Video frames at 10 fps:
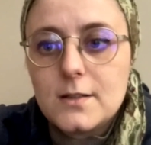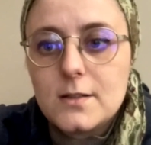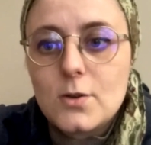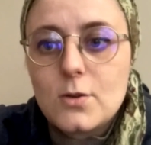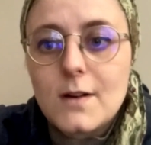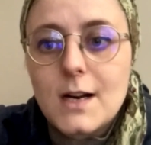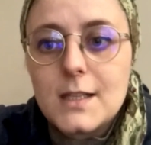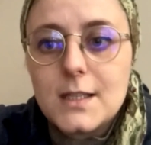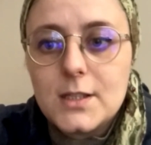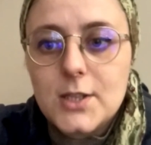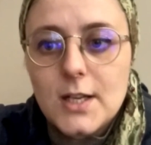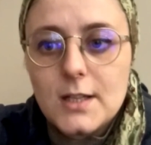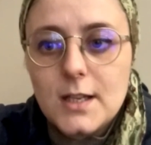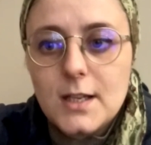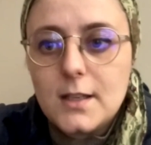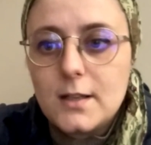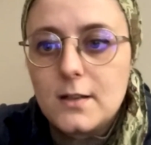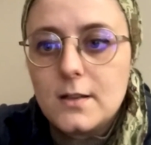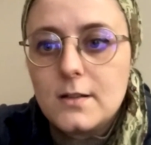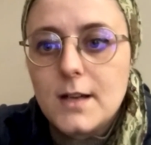söz verdiği şekilde
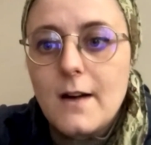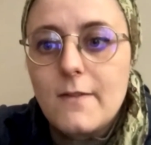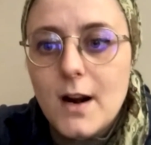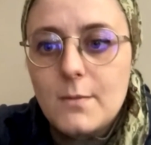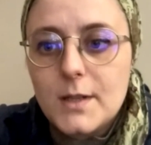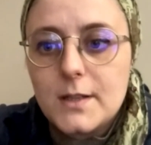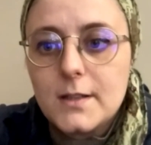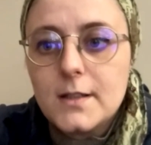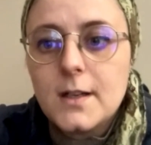e, yer vermedi.